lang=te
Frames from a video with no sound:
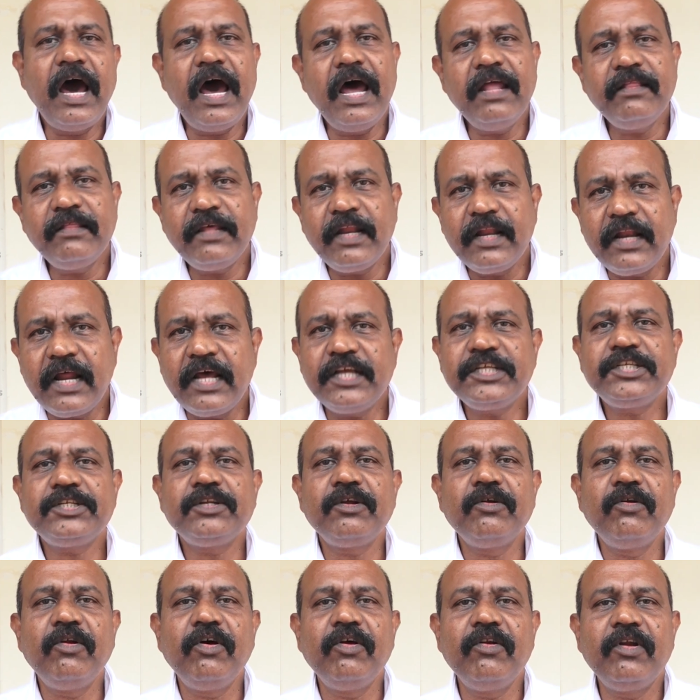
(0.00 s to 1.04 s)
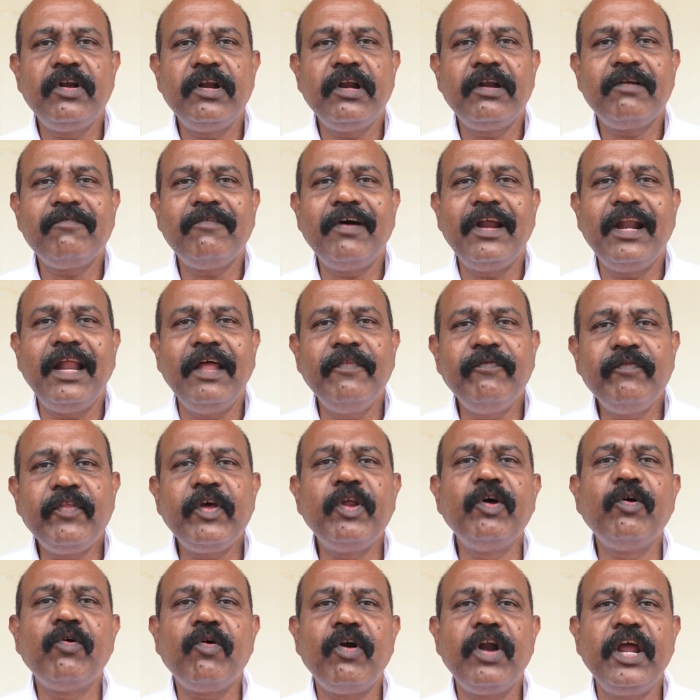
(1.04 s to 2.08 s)
ఆంధ్ర రాష్ట్రంలో ఉన్నట్టు
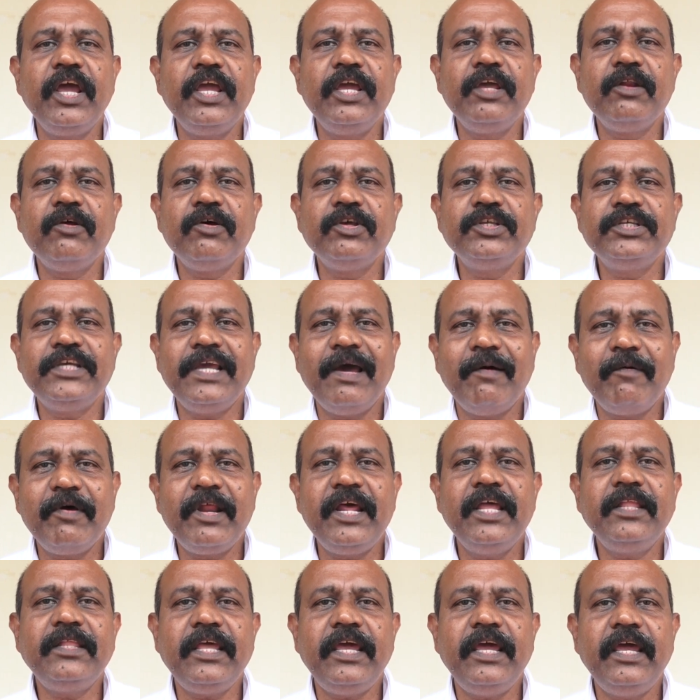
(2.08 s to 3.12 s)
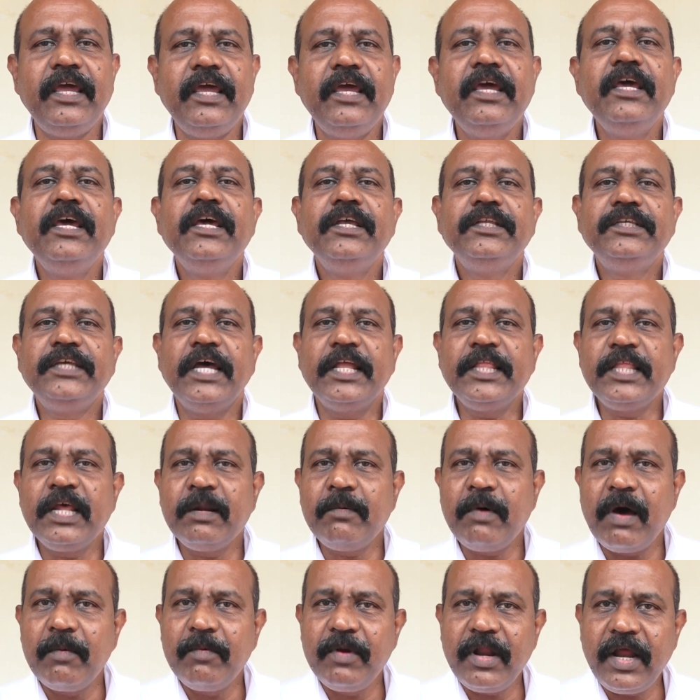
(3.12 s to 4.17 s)
వాళ్ళందరూ కూడా ఈరోజు ఎవరైతే
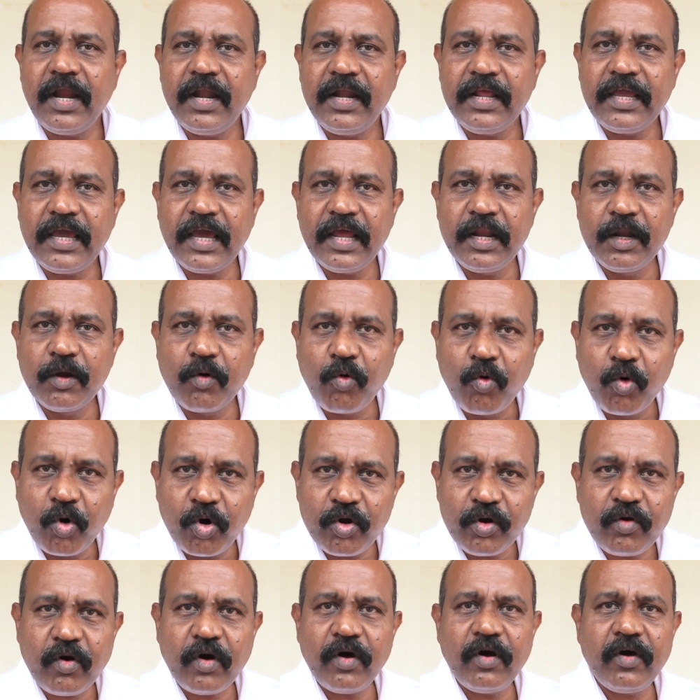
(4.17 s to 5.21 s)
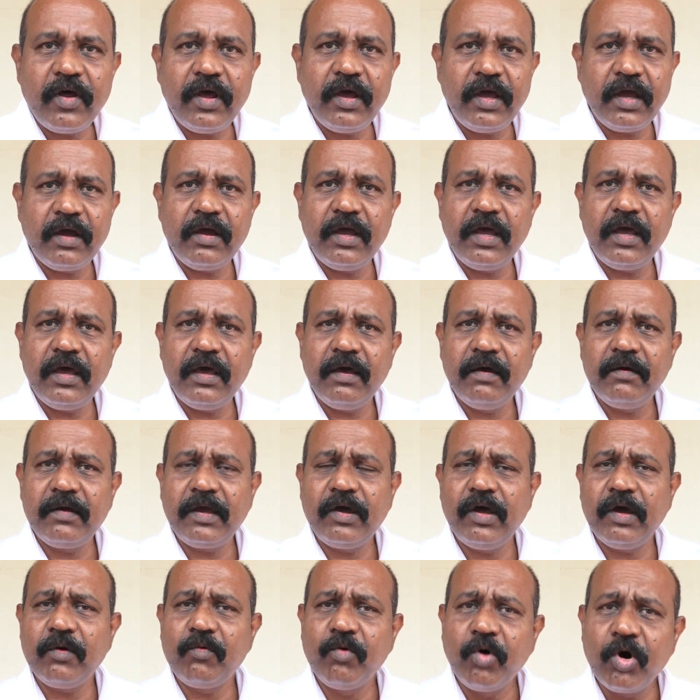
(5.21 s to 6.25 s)
చంద్రబాబు నాయుడు గారిని కోరుకో
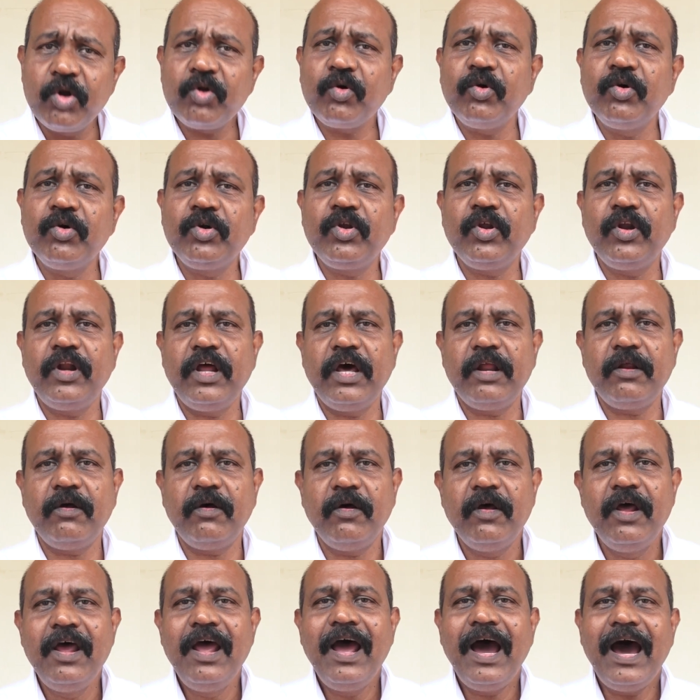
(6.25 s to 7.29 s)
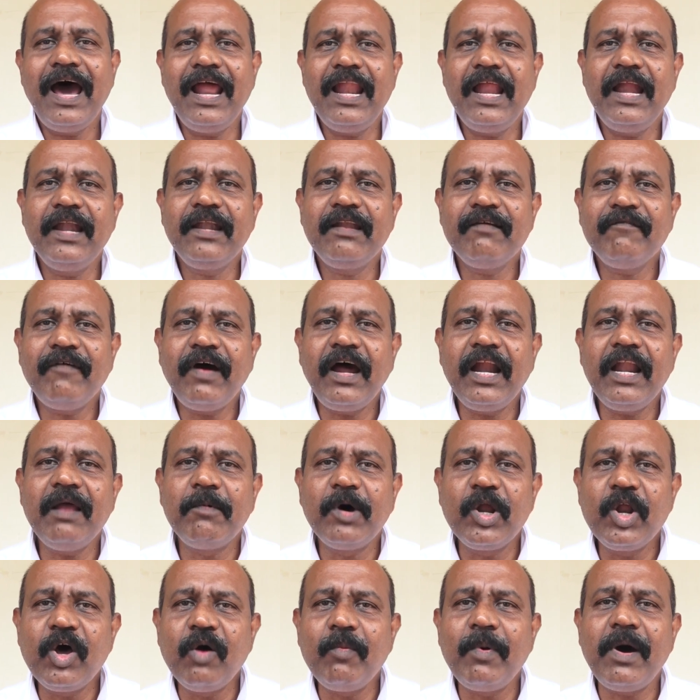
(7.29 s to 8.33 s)
కోరుకుంటున్నారో అలాంటి వాళ్ళ
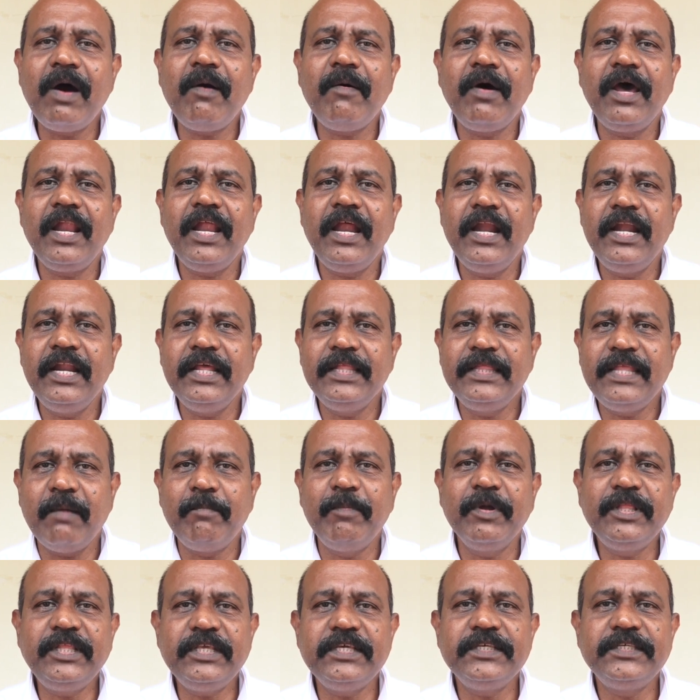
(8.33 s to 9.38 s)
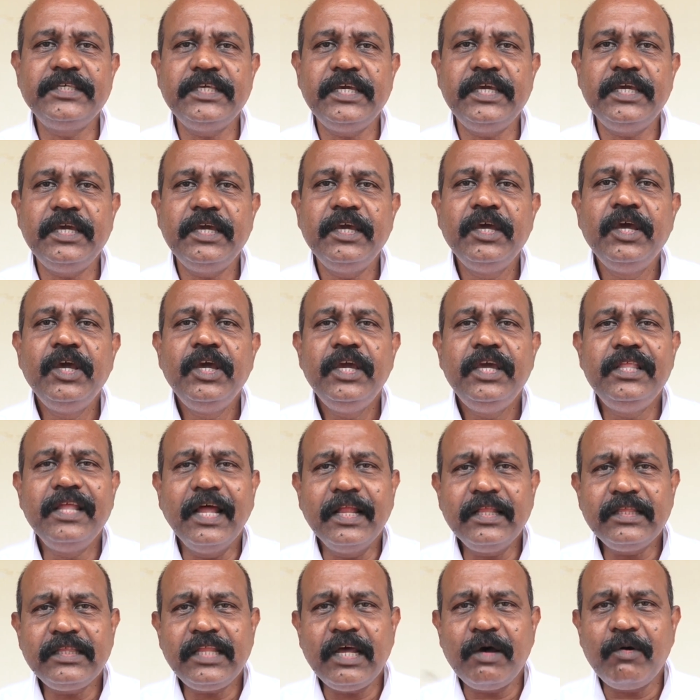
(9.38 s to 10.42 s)
మనోభావాలన్నీ దెబ్బతీసి
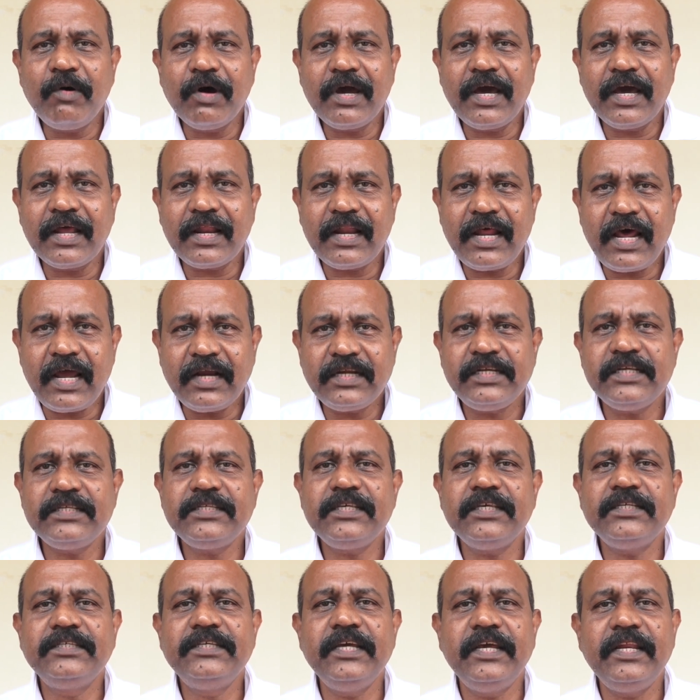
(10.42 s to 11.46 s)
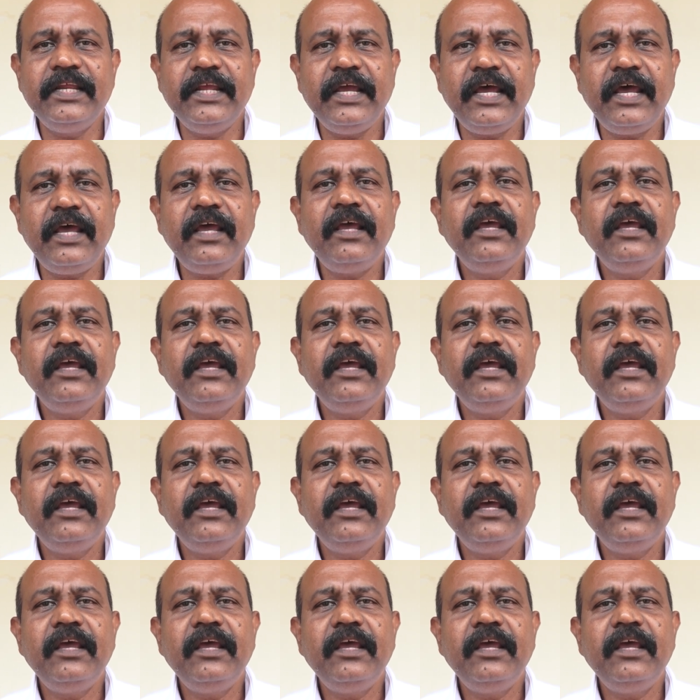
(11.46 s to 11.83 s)
ఇదంతా ఒక రాక్షస చర్య